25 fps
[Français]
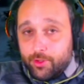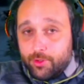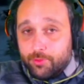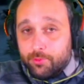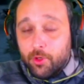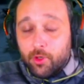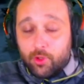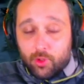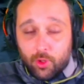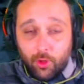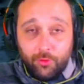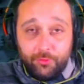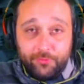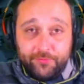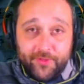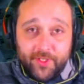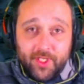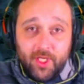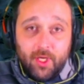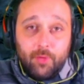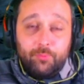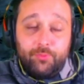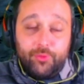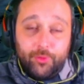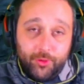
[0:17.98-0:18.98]
je me confie
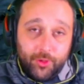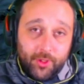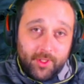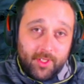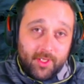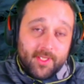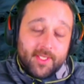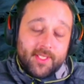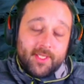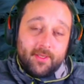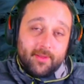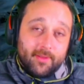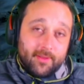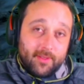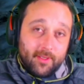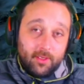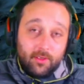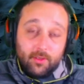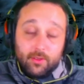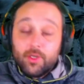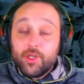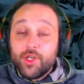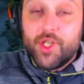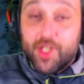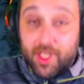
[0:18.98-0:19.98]
un peu de temps en
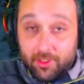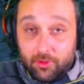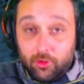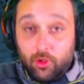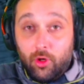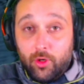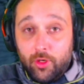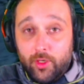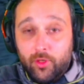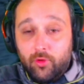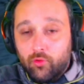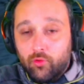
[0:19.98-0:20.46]
temps, j'adore les